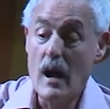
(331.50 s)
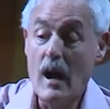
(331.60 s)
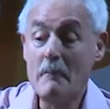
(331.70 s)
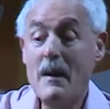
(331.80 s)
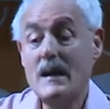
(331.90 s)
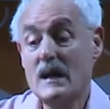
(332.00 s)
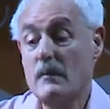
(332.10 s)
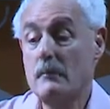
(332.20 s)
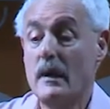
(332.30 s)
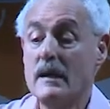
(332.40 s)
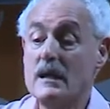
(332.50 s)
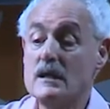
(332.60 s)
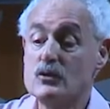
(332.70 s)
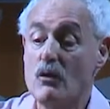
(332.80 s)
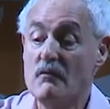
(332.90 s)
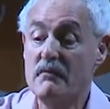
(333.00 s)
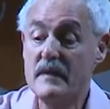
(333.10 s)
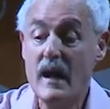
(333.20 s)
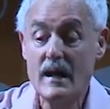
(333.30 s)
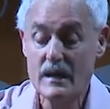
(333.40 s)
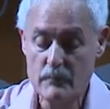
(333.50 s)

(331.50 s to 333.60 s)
amar a mi país, confiar